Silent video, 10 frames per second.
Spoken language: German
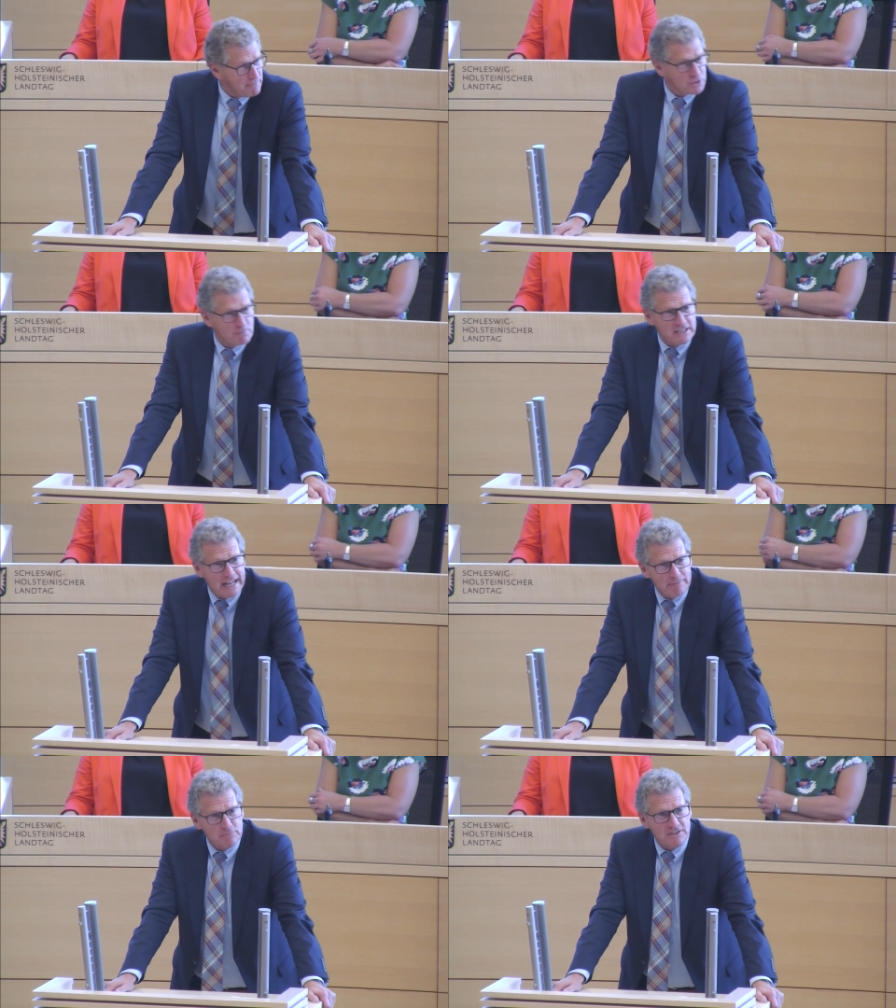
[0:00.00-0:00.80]
Wir haben
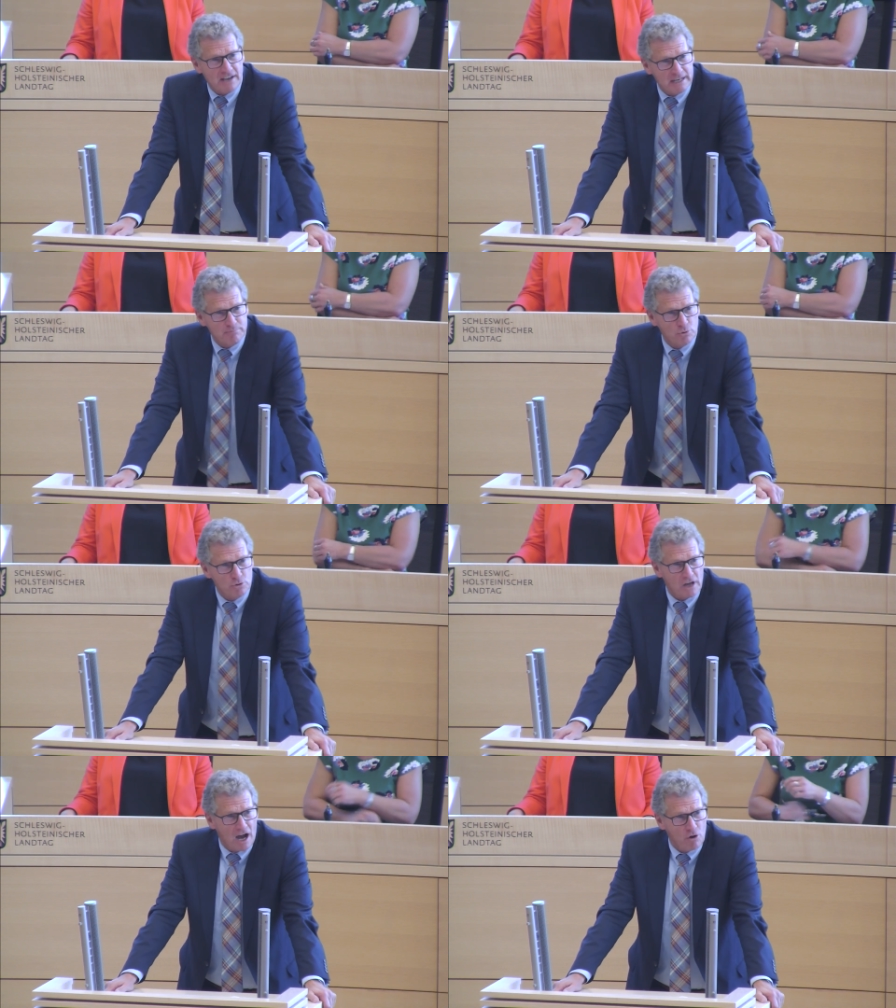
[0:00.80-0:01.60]
zum selben
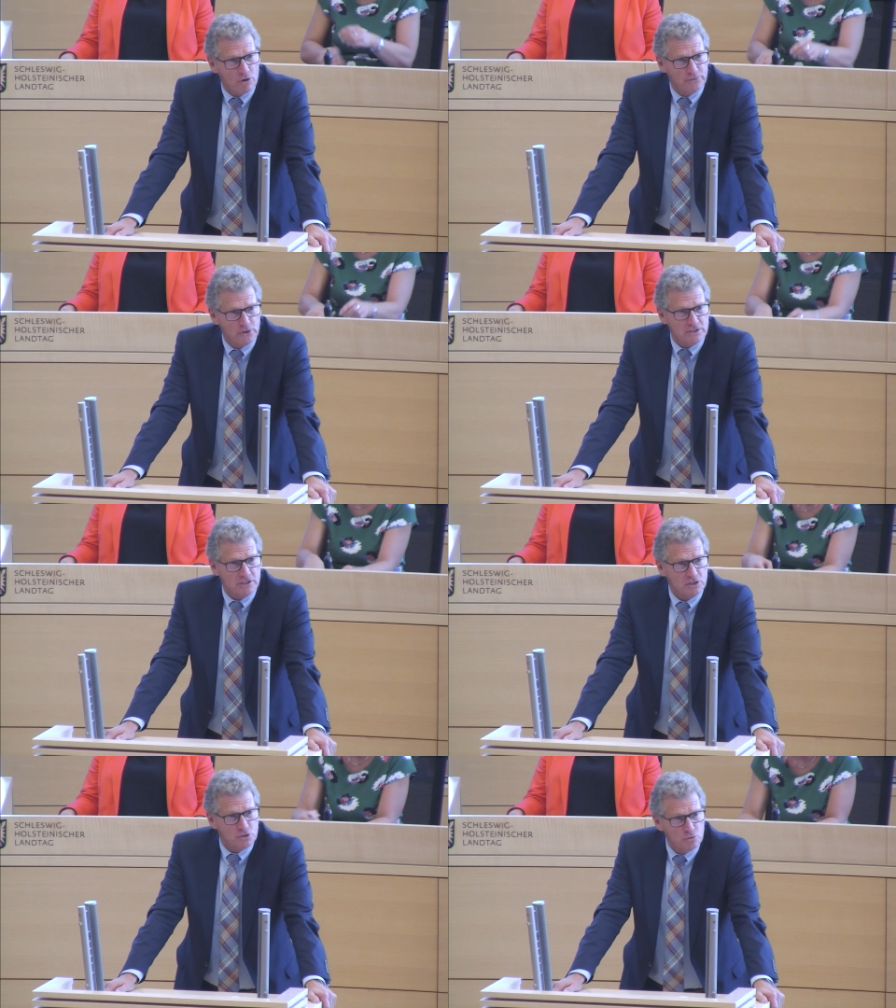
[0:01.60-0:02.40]
Zeitpunkt auch
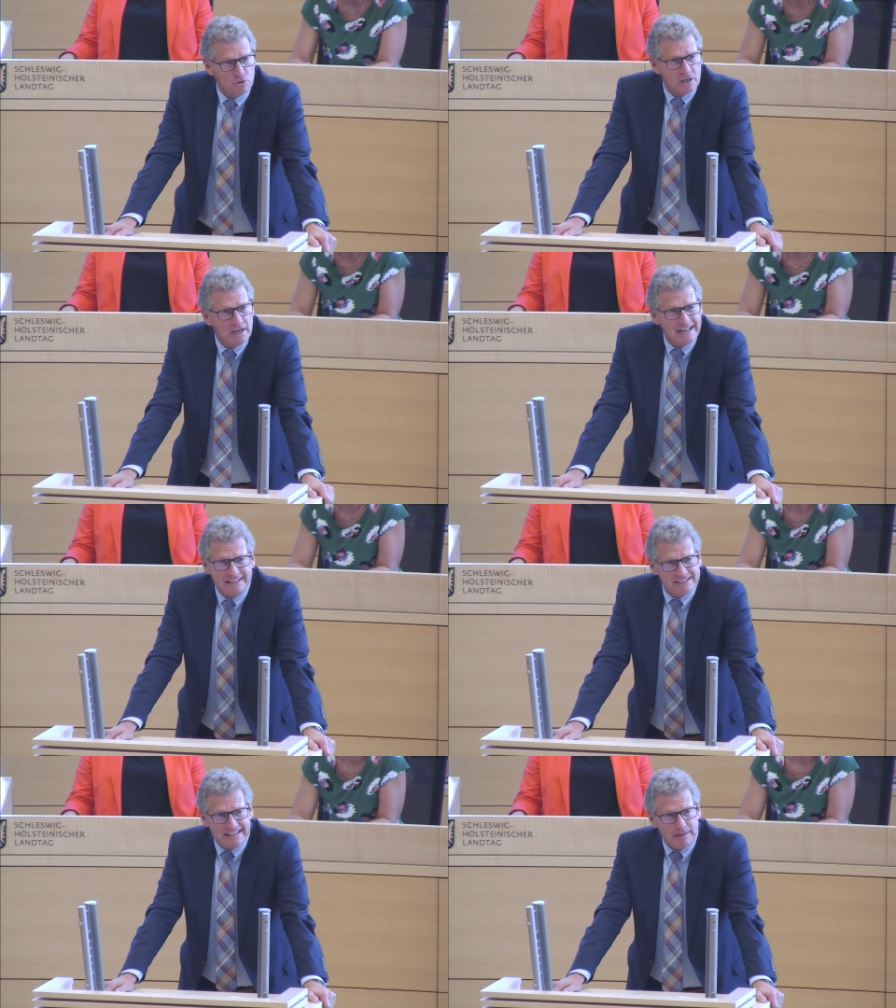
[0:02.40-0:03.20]
40 Züge
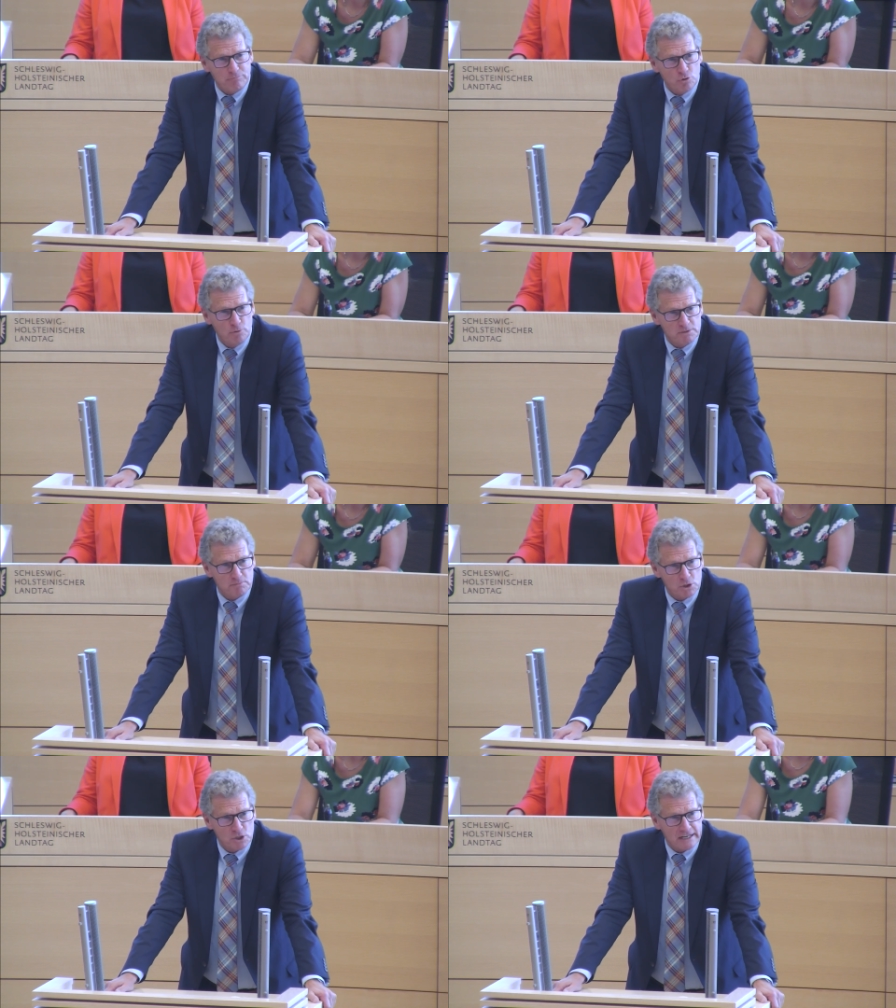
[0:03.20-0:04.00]
desselben
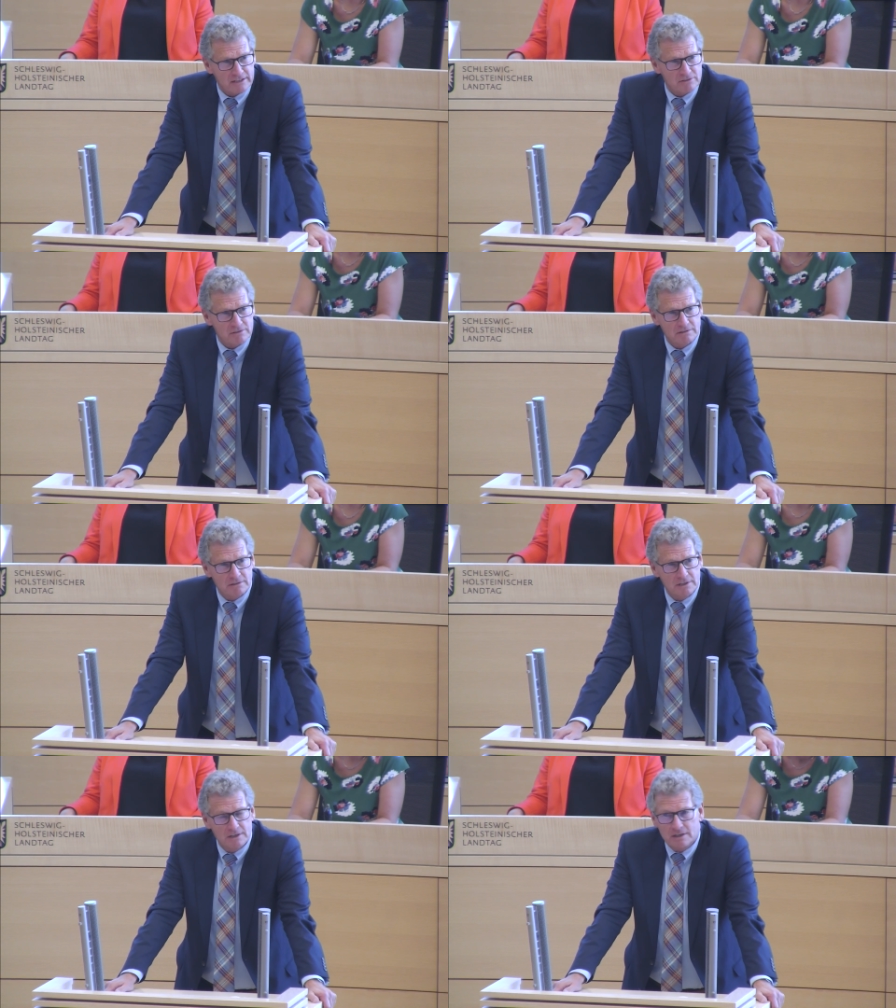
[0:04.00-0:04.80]
Typs bestellt.
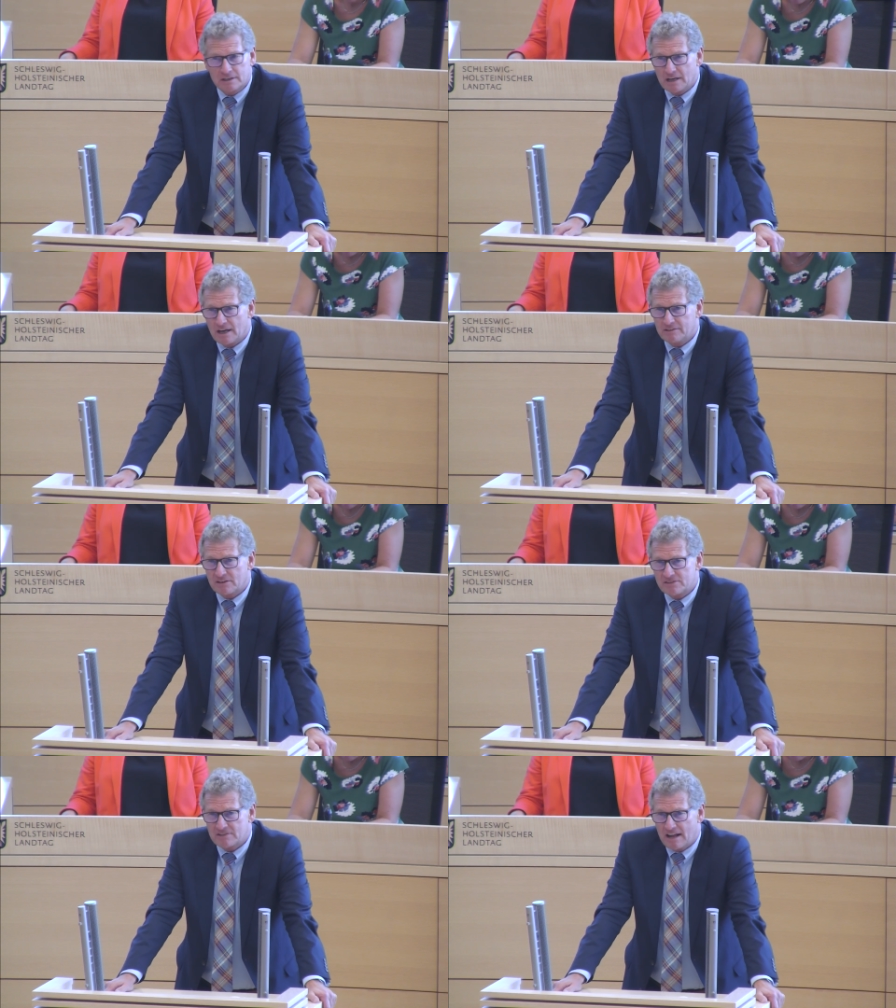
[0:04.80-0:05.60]

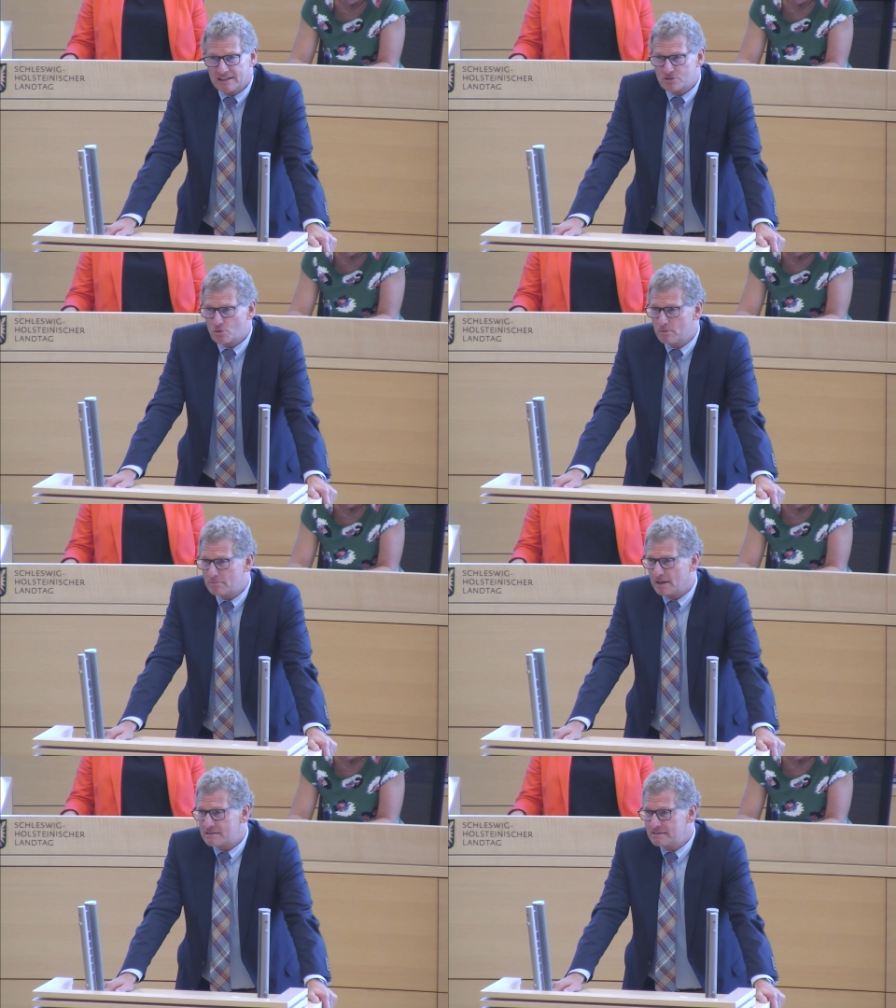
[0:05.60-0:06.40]
Ja, das ist
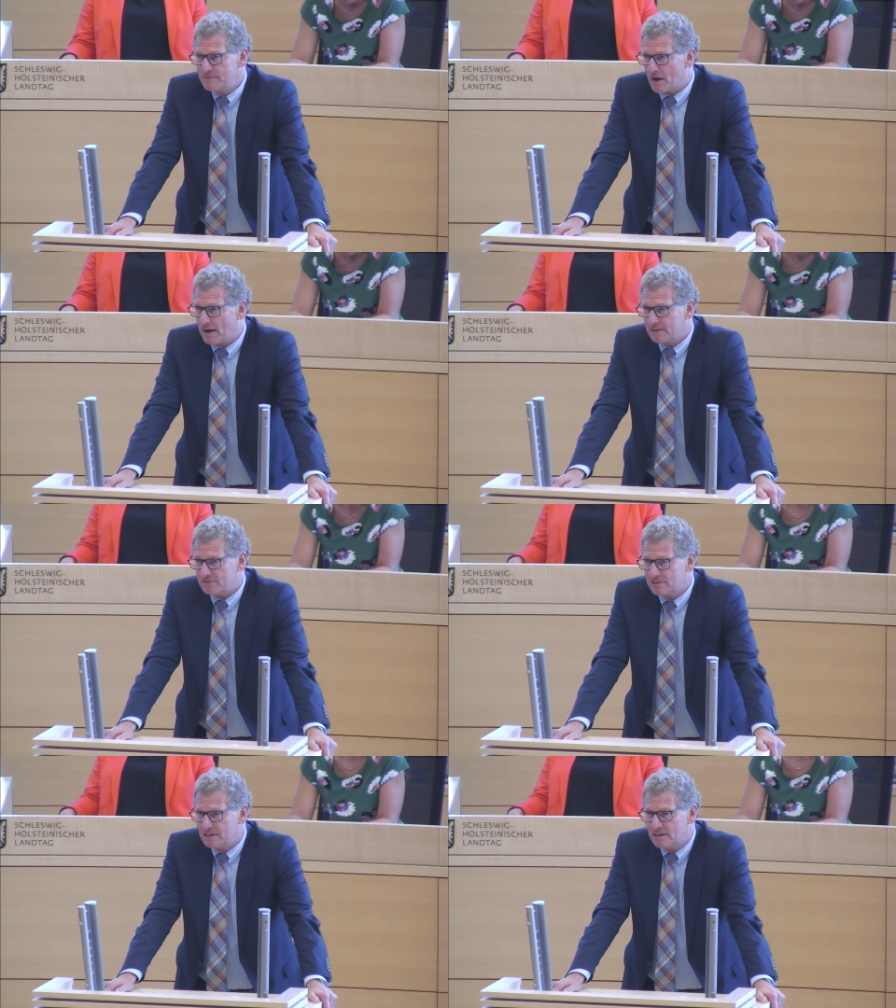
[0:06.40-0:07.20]
Alstom als
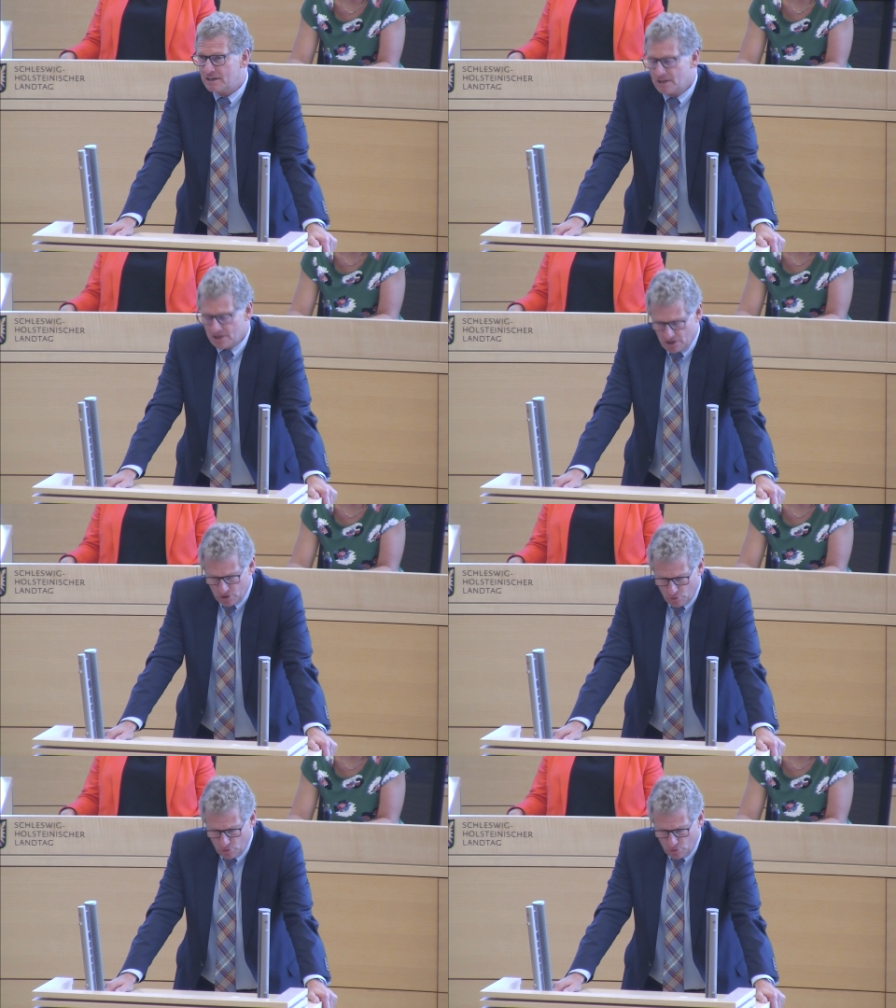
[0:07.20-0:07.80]
Lieferant, die